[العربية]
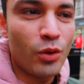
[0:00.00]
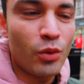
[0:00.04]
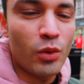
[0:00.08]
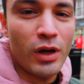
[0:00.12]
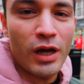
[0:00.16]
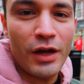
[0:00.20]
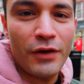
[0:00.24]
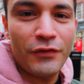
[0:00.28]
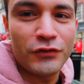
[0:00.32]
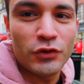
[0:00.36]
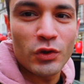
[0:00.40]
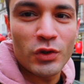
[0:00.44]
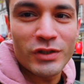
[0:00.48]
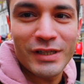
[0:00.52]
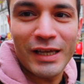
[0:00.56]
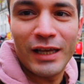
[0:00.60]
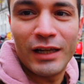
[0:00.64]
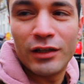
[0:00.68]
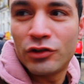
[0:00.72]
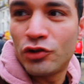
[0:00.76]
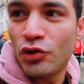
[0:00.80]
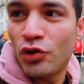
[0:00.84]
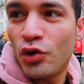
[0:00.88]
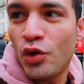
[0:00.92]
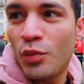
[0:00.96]
وقفت
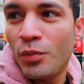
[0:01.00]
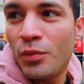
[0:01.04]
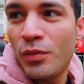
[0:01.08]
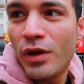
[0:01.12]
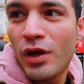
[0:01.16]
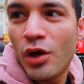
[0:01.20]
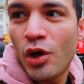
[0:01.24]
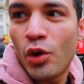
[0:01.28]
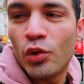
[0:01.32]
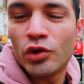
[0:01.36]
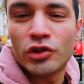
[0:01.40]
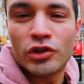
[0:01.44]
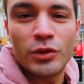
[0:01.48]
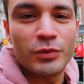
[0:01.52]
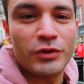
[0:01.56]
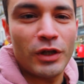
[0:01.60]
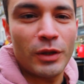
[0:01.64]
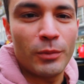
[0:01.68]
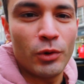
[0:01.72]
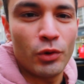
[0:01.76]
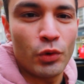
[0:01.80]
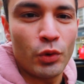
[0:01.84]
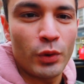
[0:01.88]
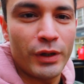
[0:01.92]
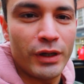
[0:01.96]
وسالتهم هو انتوا
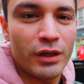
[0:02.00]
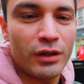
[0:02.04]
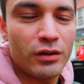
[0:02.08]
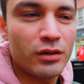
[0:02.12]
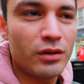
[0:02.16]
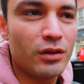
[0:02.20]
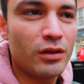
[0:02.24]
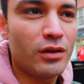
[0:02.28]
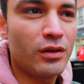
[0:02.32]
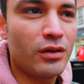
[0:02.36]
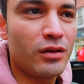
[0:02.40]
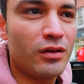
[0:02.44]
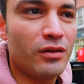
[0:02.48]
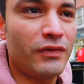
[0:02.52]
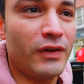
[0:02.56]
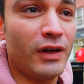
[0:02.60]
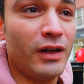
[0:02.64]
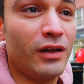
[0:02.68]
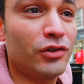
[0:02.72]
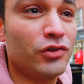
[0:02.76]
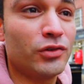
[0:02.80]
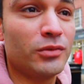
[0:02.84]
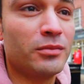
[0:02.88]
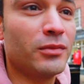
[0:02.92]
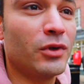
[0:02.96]
بتعملوا ايه؟
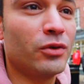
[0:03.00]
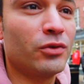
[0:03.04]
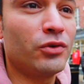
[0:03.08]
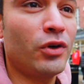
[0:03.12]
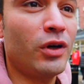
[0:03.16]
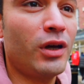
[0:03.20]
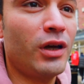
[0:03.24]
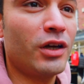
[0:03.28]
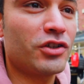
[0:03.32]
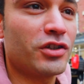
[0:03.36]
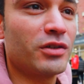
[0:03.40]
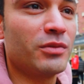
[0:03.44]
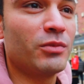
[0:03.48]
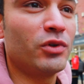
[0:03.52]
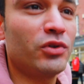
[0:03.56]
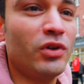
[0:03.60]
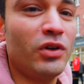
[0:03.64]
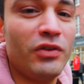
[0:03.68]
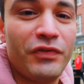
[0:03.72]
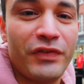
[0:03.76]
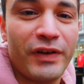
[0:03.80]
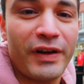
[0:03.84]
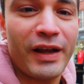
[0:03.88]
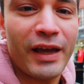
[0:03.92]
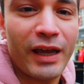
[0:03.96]
فلقيتهم الموضوع عشان موضوع
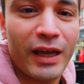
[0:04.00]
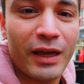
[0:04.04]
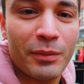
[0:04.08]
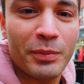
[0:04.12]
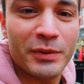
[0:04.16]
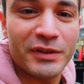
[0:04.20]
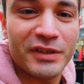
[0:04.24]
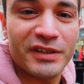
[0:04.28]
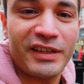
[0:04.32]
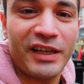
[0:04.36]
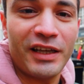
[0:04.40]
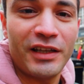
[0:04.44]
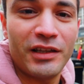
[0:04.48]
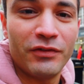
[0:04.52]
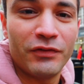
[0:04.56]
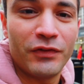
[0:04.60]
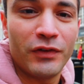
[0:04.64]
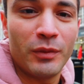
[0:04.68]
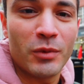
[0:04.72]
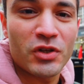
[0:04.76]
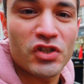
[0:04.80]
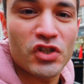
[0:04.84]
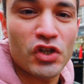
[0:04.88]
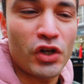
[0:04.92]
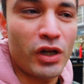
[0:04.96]
فراخ بتتعدم في
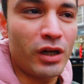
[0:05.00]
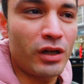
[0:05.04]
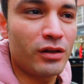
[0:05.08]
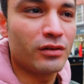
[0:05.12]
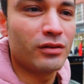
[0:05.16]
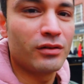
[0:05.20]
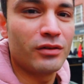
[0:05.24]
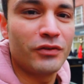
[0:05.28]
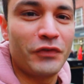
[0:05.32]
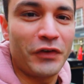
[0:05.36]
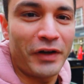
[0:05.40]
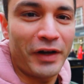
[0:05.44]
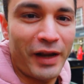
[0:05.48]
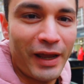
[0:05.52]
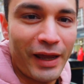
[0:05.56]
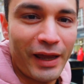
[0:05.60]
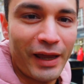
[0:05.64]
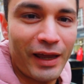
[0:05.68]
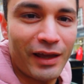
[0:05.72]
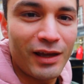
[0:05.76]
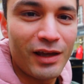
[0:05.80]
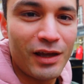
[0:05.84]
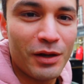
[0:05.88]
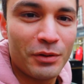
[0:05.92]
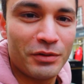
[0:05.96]
المصانع، فراخ
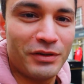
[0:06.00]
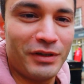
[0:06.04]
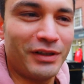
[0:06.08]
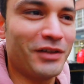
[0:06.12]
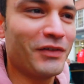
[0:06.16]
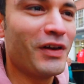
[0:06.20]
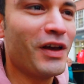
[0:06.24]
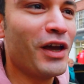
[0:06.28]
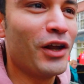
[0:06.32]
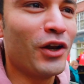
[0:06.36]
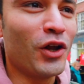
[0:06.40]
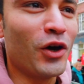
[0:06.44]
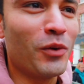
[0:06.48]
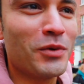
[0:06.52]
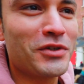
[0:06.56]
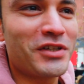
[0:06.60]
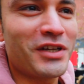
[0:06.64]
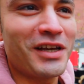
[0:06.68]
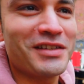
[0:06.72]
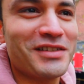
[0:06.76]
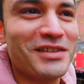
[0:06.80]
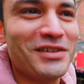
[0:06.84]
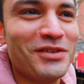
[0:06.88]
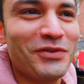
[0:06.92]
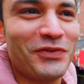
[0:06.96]
لو مش
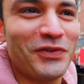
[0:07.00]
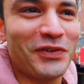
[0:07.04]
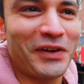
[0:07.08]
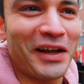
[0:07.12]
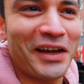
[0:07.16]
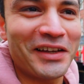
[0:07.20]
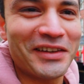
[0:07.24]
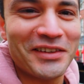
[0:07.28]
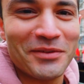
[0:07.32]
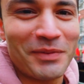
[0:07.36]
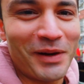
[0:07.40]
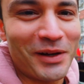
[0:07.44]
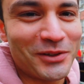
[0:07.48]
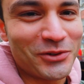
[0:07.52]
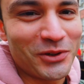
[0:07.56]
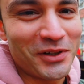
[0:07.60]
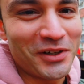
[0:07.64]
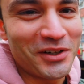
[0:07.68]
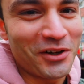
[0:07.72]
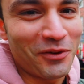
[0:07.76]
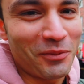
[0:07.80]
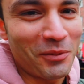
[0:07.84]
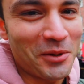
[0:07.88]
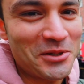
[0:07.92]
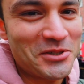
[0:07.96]
عايزين الفراخ دي ابعتوها
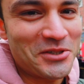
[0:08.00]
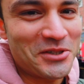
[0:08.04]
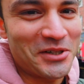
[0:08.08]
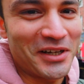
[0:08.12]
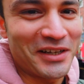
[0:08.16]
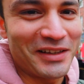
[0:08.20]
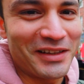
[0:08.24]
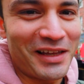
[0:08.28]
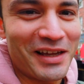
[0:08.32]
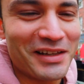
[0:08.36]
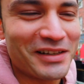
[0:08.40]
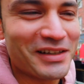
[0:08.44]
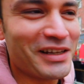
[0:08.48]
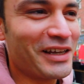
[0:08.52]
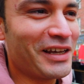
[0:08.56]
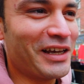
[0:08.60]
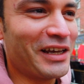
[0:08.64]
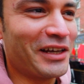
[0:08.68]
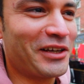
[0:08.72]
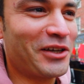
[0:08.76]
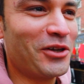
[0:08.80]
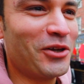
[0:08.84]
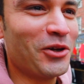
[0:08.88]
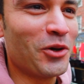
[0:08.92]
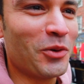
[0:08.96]
لنا مصر يا جدعان،
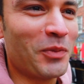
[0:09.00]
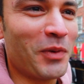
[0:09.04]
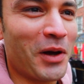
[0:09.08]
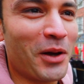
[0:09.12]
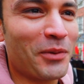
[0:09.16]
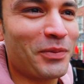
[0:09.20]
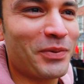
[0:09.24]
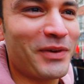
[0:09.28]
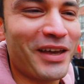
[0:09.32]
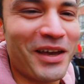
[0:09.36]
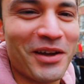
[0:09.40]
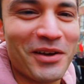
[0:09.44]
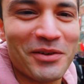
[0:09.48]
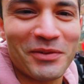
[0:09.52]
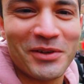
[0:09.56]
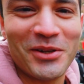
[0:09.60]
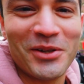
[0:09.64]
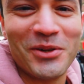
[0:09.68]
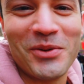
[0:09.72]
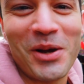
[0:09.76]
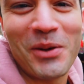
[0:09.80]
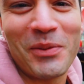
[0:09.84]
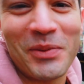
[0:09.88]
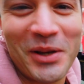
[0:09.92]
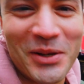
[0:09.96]
الكيلو بقى بكام؟
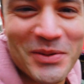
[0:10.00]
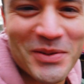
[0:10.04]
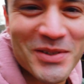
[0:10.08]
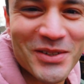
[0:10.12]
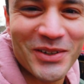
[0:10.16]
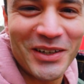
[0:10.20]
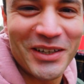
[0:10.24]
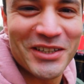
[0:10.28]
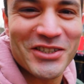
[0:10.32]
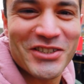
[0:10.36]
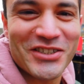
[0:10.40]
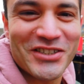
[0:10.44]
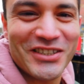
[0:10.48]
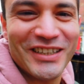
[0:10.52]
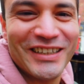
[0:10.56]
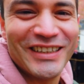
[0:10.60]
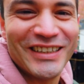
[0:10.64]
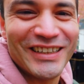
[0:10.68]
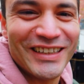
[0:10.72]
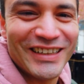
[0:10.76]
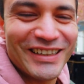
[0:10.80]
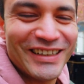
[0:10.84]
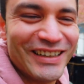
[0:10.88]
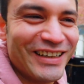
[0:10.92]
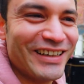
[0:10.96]
الكيلو بقى ب 25
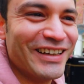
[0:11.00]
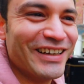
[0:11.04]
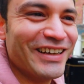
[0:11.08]
جنيه